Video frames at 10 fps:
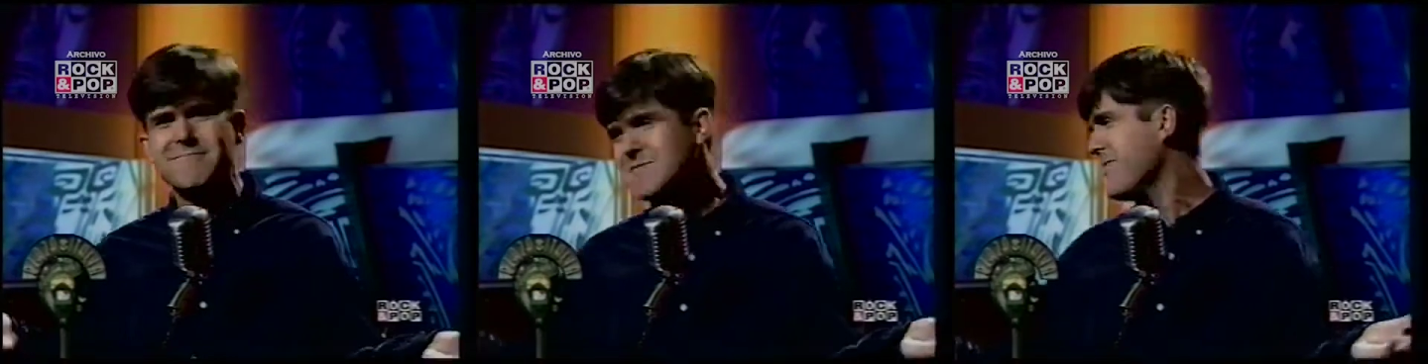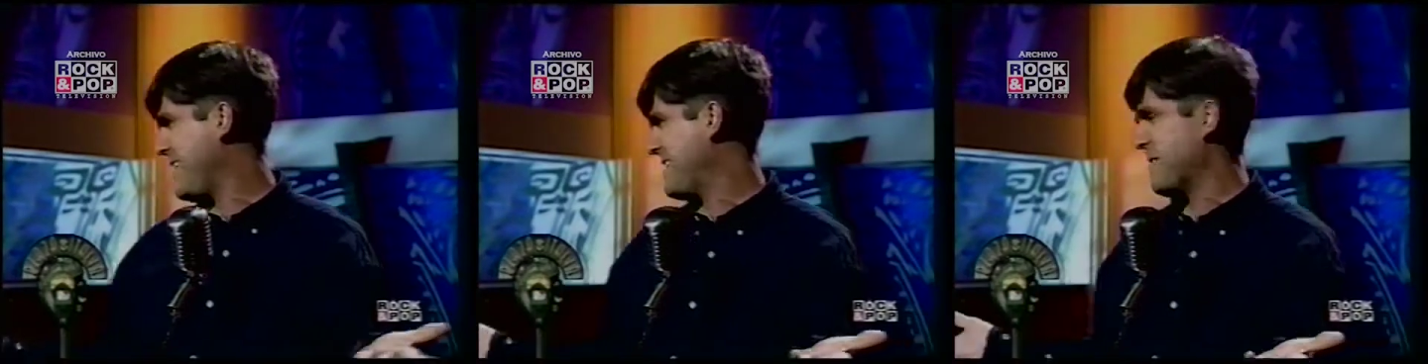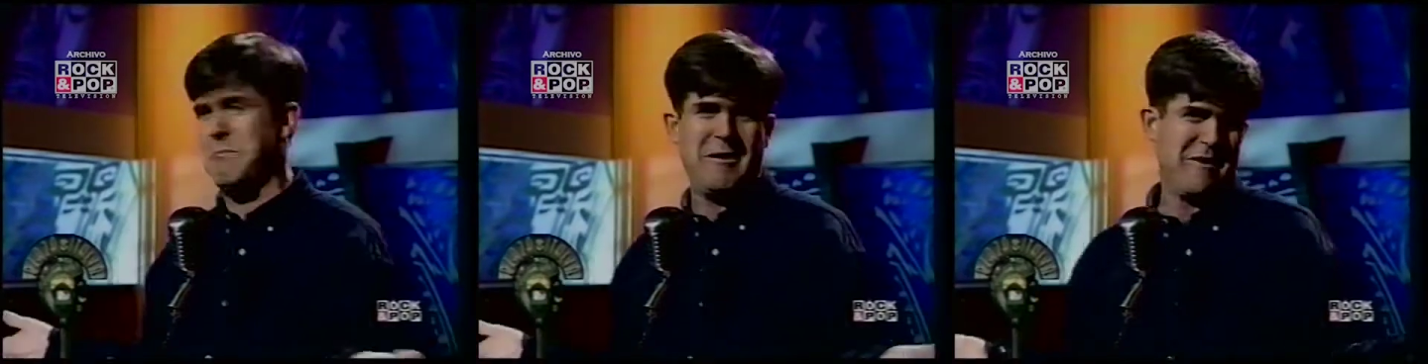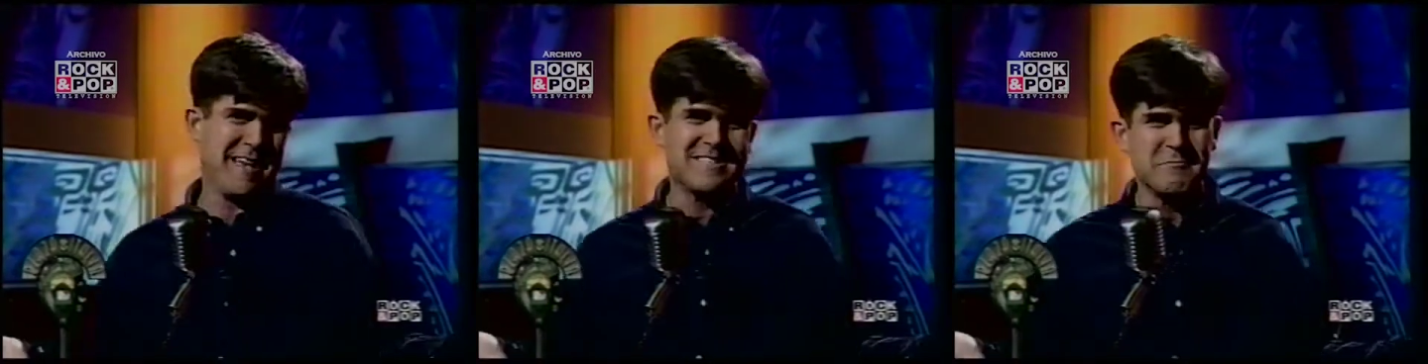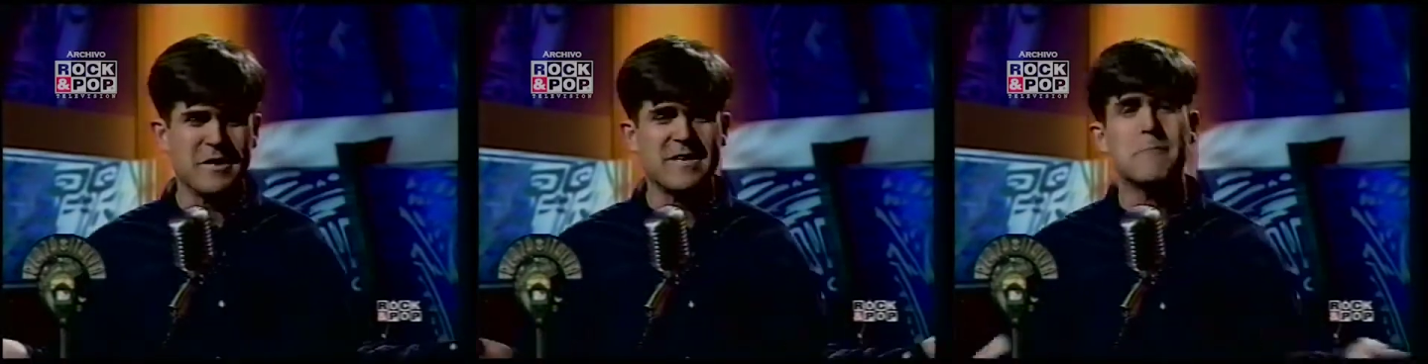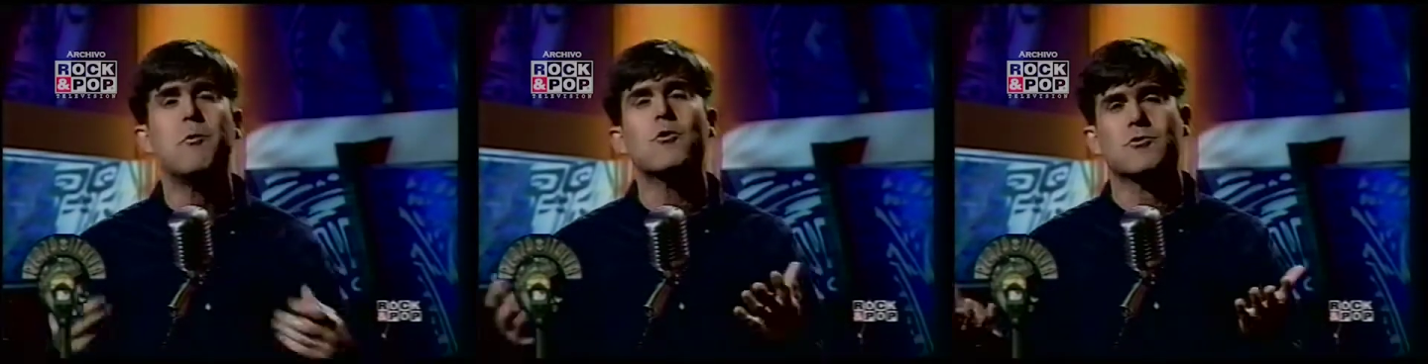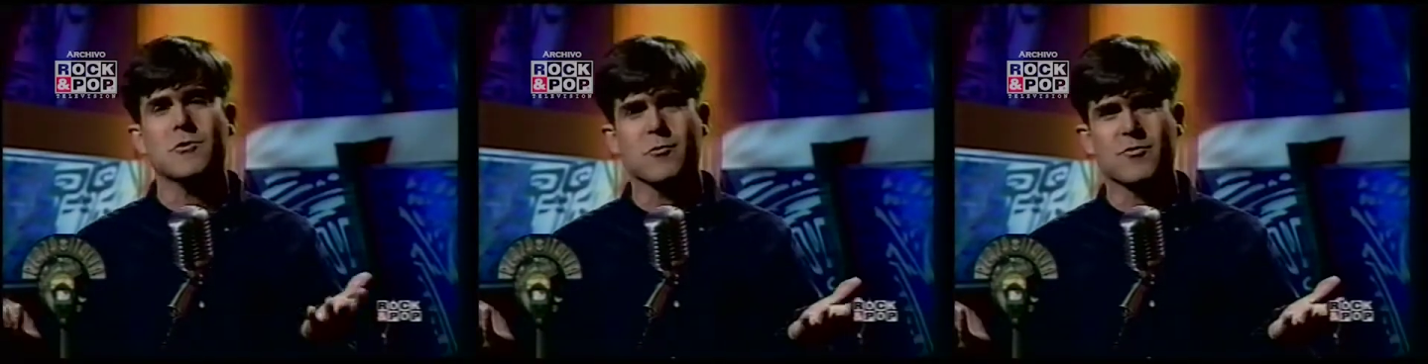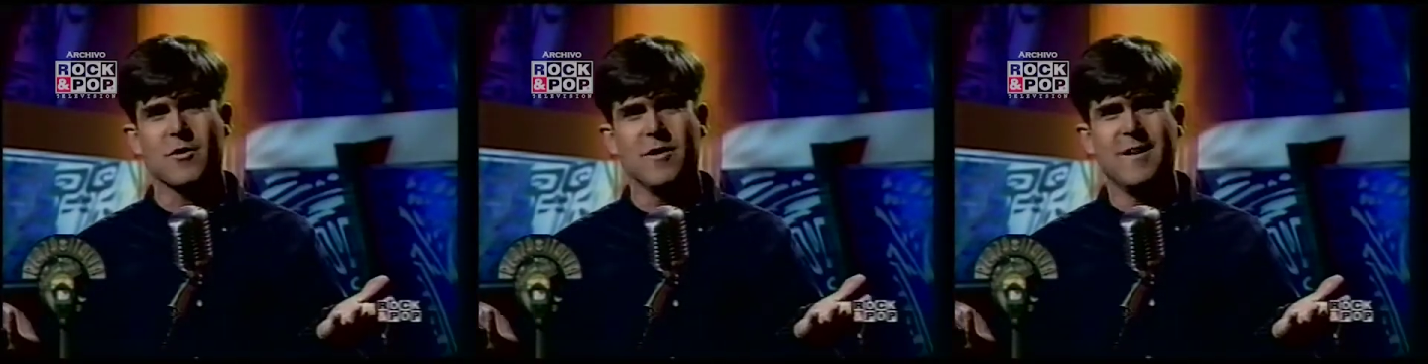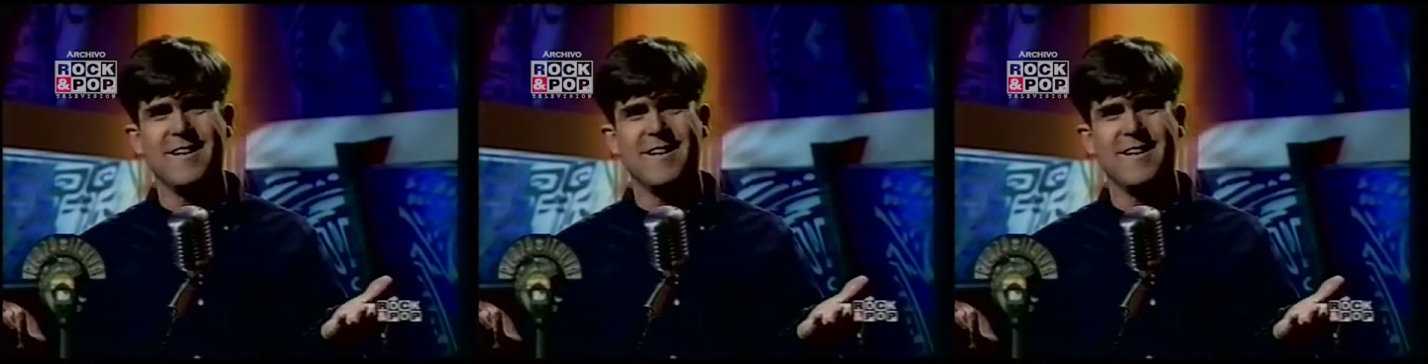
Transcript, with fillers: uno dice peo, ya se puede decir poto incluso,